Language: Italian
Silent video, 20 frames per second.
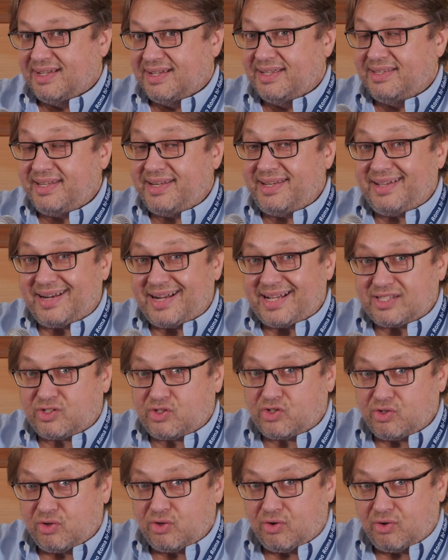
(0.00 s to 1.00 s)
Ti
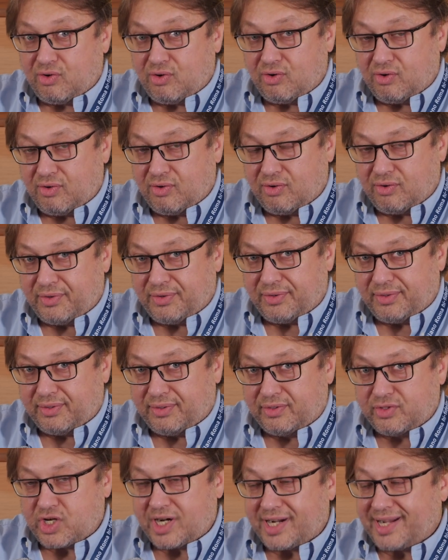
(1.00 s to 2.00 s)

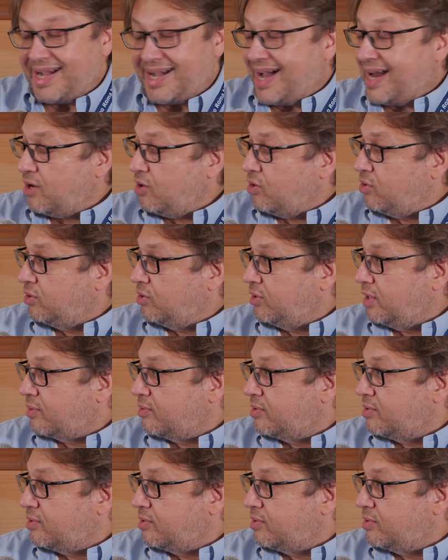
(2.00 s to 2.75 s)
ringrazio Giancarlo, Grazie a, a